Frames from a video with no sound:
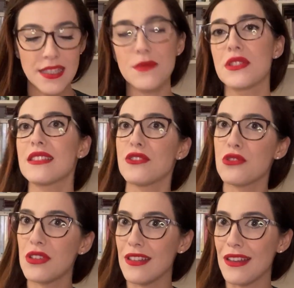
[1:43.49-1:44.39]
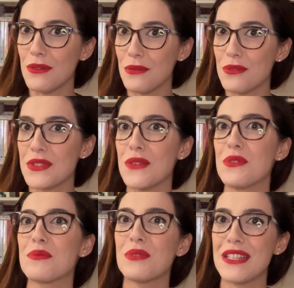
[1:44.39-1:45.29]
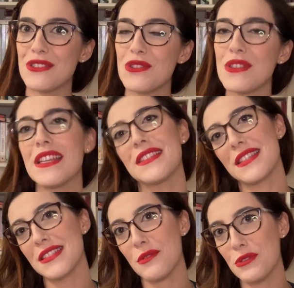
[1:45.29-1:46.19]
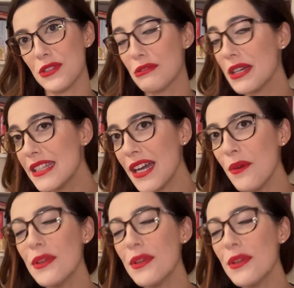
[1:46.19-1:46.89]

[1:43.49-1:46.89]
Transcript: Se vocês adquirirem os livros por estes links, vocês estão ajudando o canal.